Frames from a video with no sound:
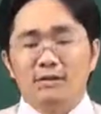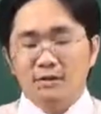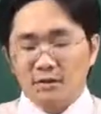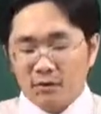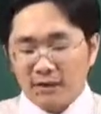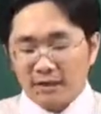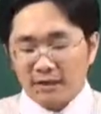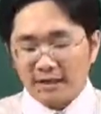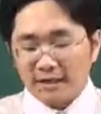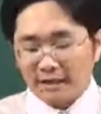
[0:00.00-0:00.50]

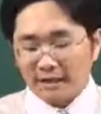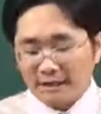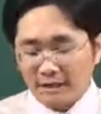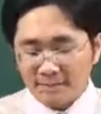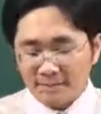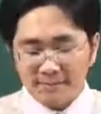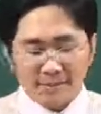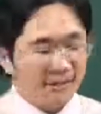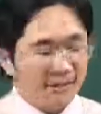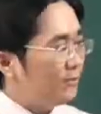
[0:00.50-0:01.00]
hoặc là các
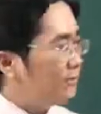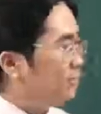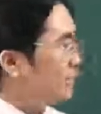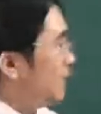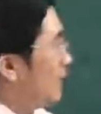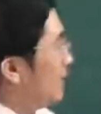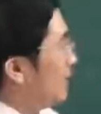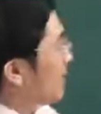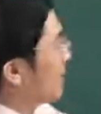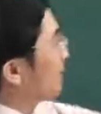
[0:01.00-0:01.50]
em thấy dụ như
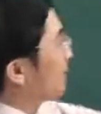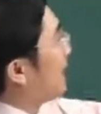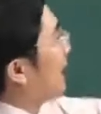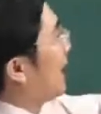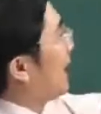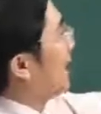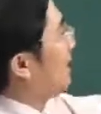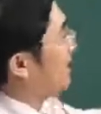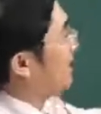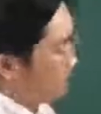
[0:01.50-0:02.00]
đây là mặt
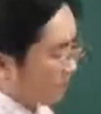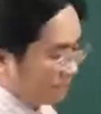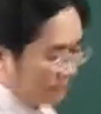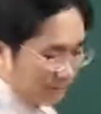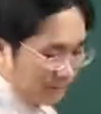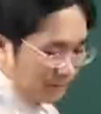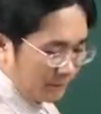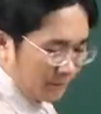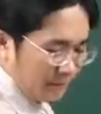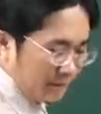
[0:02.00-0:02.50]
bảng
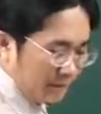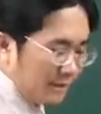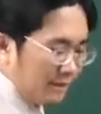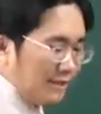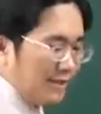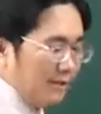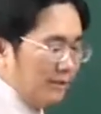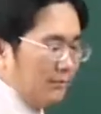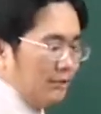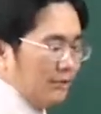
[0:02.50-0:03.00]
thì
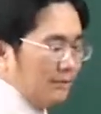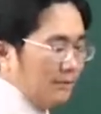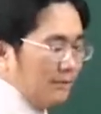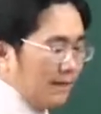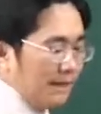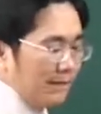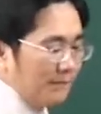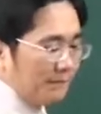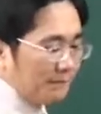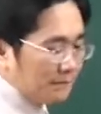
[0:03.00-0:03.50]
nếu như
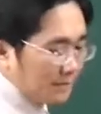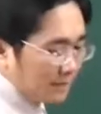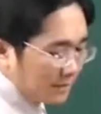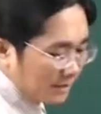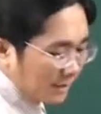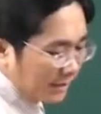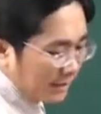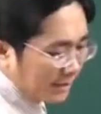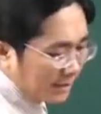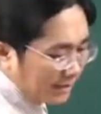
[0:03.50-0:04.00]
mà
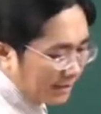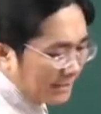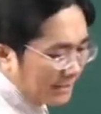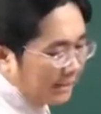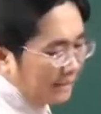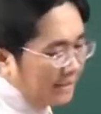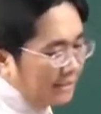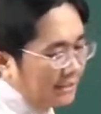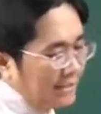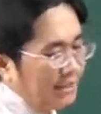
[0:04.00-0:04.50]
thầy lấy cái
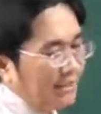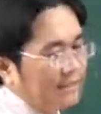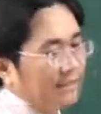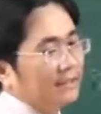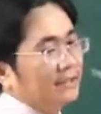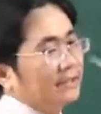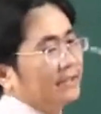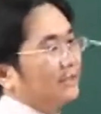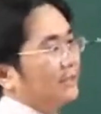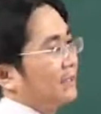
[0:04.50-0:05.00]
cây này
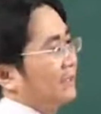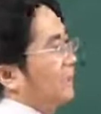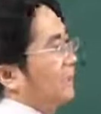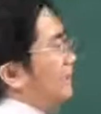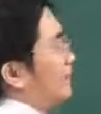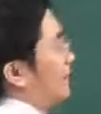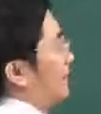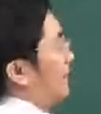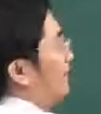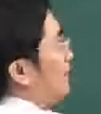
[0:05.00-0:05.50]
thầy chỉ một